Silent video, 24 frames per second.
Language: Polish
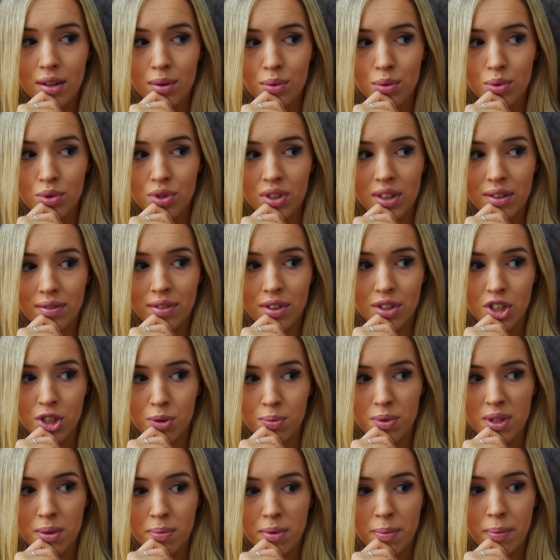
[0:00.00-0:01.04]
różne wiecie,
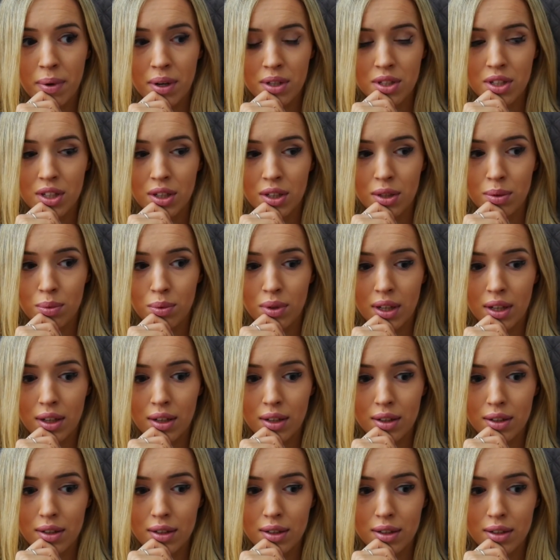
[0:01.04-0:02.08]
żeby sobie bardziej
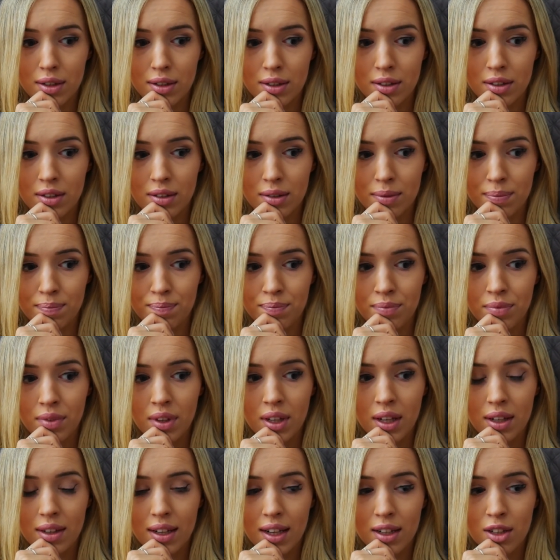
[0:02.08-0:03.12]
tutaj
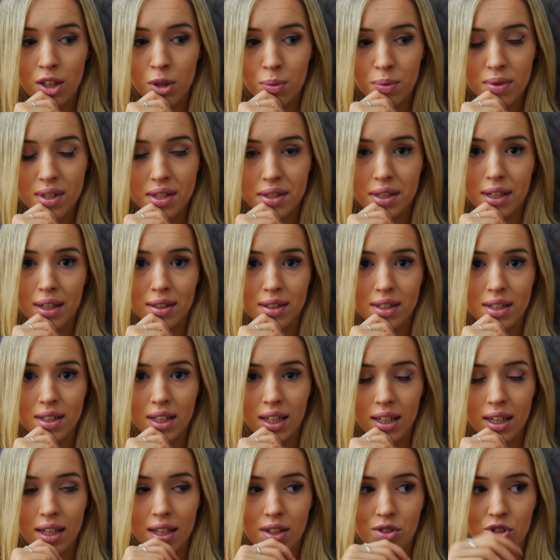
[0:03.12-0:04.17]
nadrobić z,
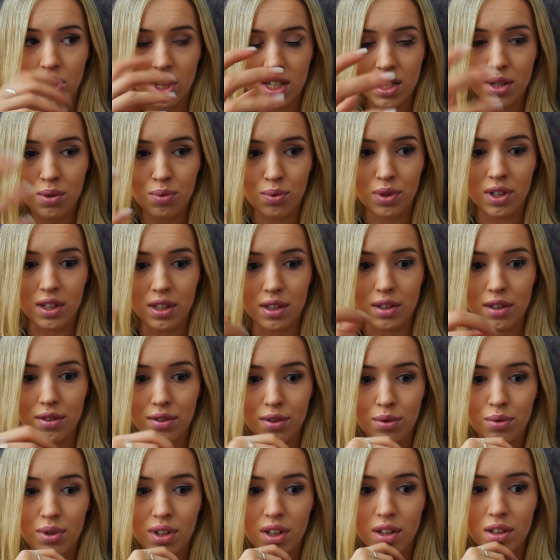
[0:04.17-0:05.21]
taki czas,
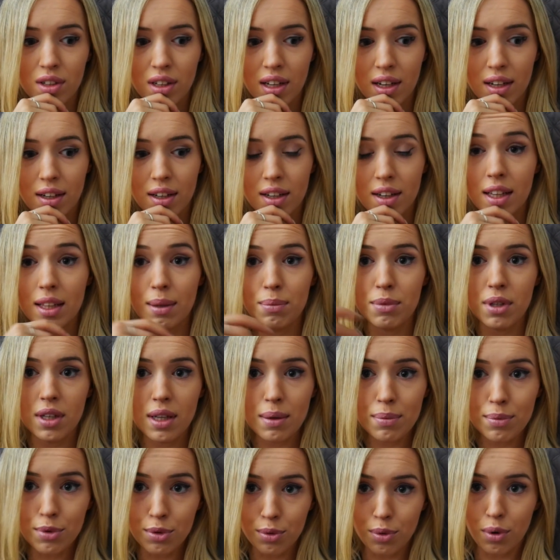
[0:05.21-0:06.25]
który, na, kiedy mnie
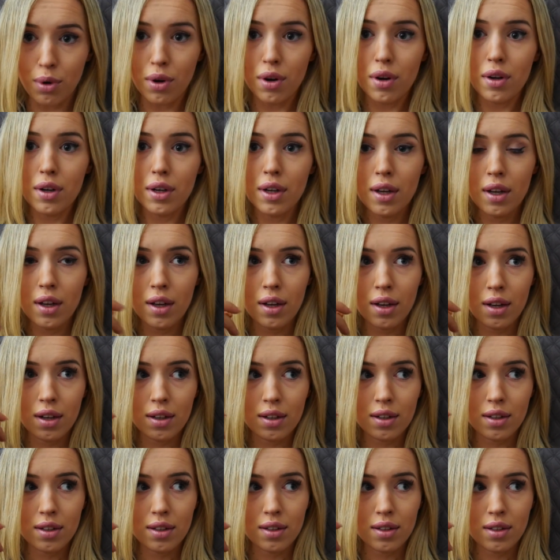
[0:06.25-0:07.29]
nie było.
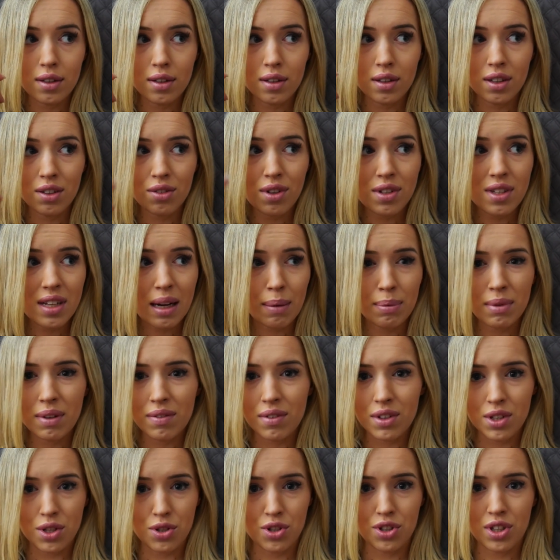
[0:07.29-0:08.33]
I to jest raptem,
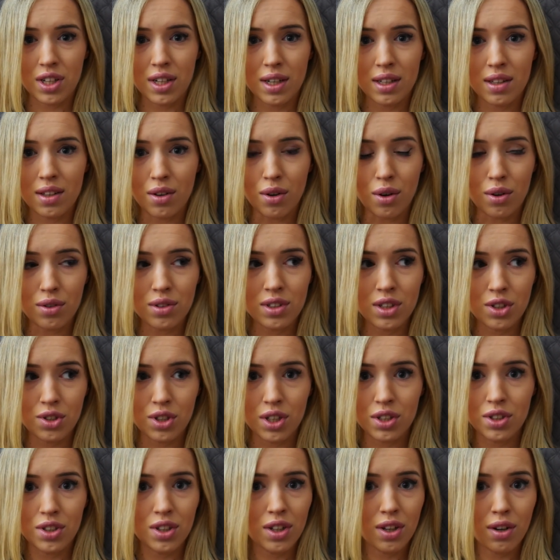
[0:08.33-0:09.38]
wiecie, 4 tygodnie,
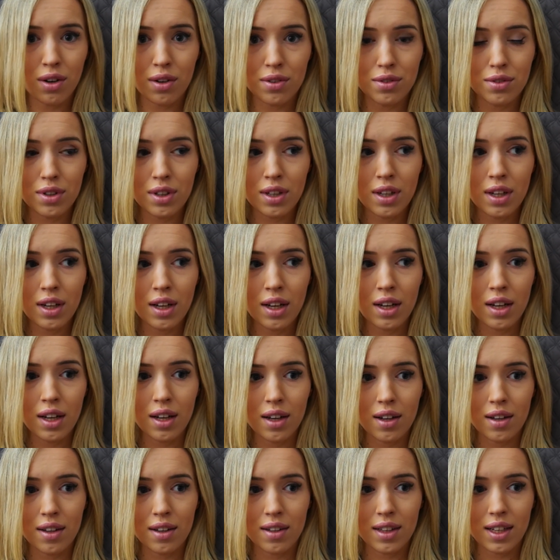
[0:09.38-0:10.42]
6 tygodni,
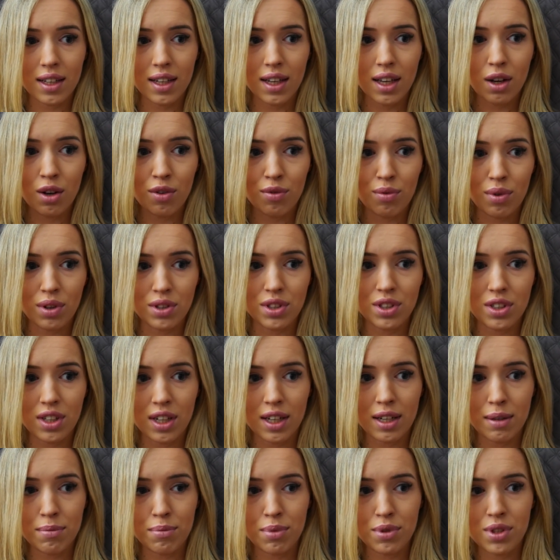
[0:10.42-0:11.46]
E, takiego
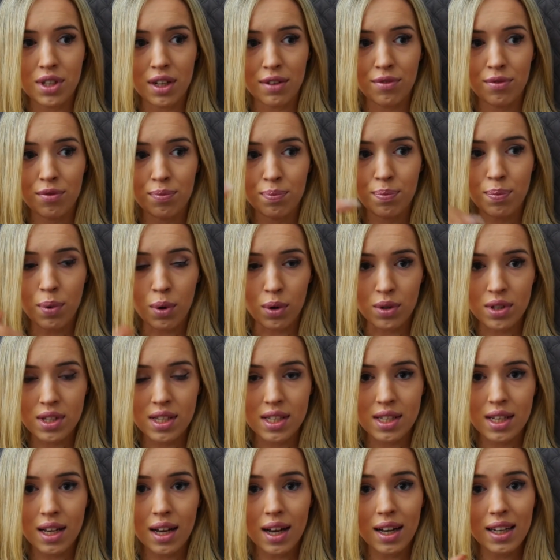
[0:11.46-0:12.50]
właśnie bycia w
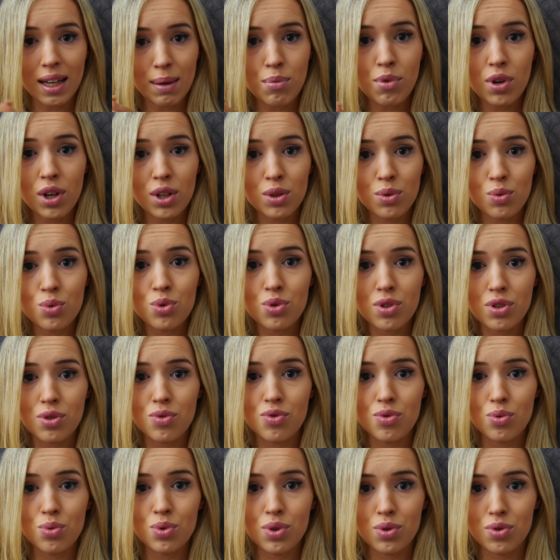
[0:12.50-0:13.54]
Polsce, a ja mogę dużo,
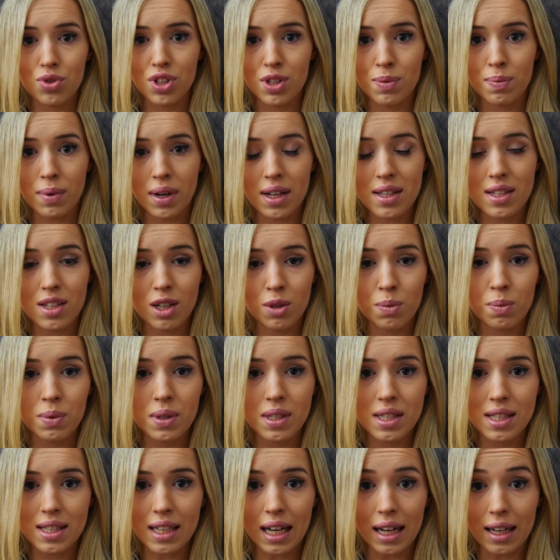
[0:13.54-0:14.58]
dużą część pracy robić
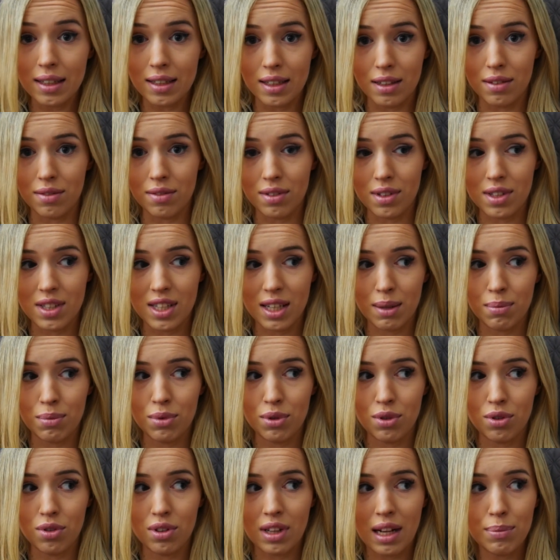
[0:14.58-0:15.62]
zdalnie, więc jakby
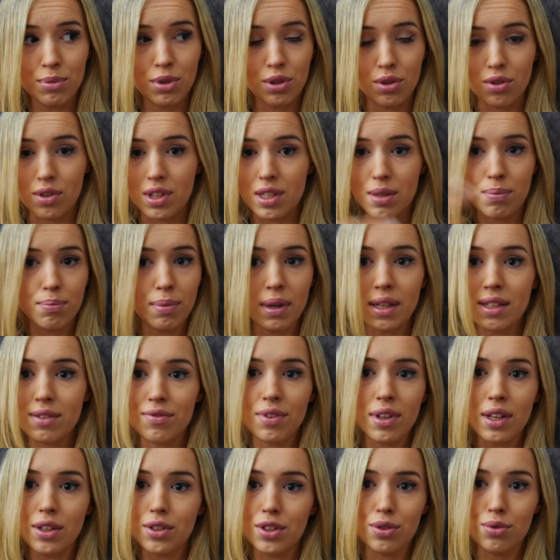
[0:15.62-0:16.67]
to dla mnie to jest bez
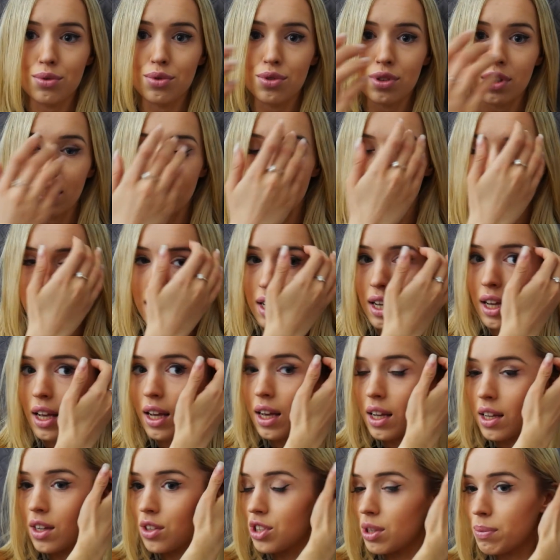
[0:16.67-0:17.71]
większej różnicy.
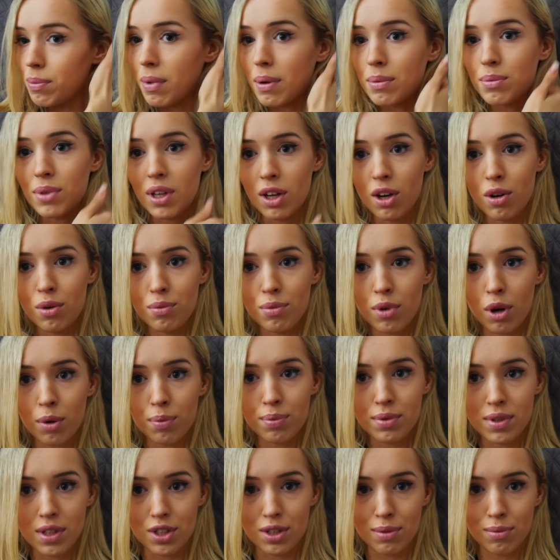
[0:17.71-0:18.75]
Jeżeli mam taką
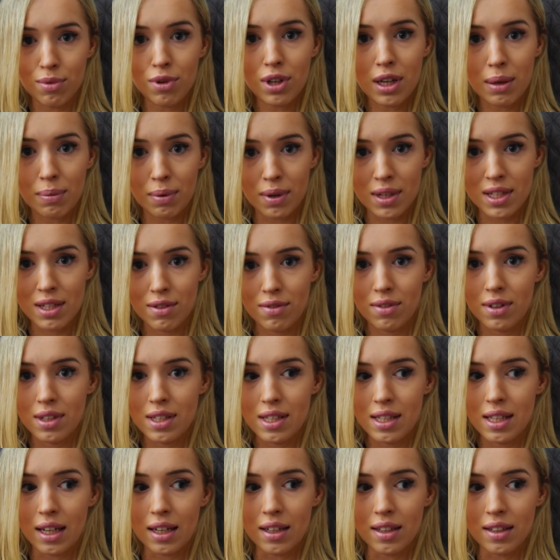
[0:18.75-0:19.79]
opcję, że mogę pracować
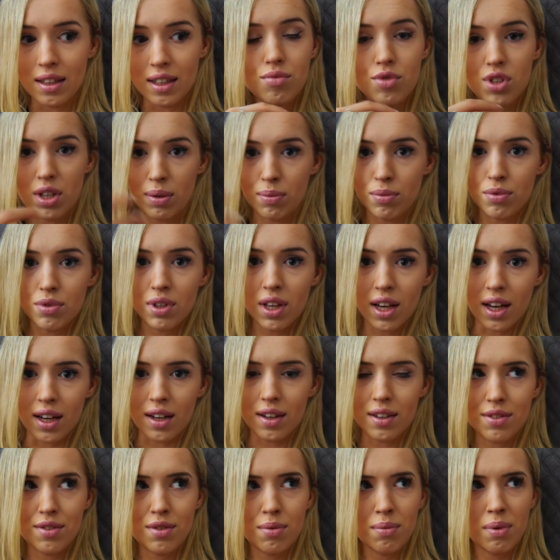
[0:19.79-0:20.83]
zdalnie, czemu nie?
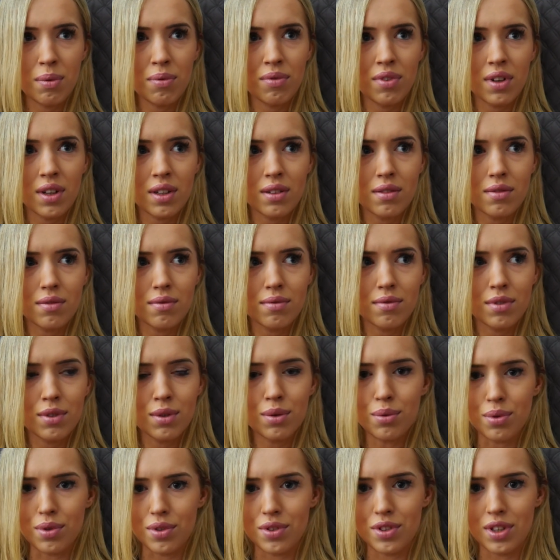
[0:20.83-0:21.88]
I w sumie mówię,
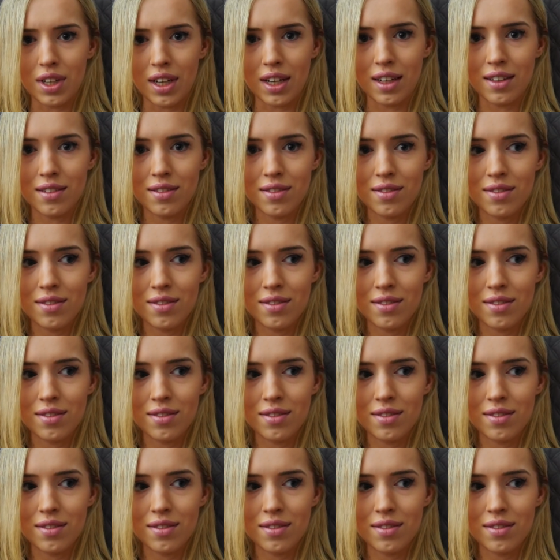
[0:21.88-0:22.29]
kurczę,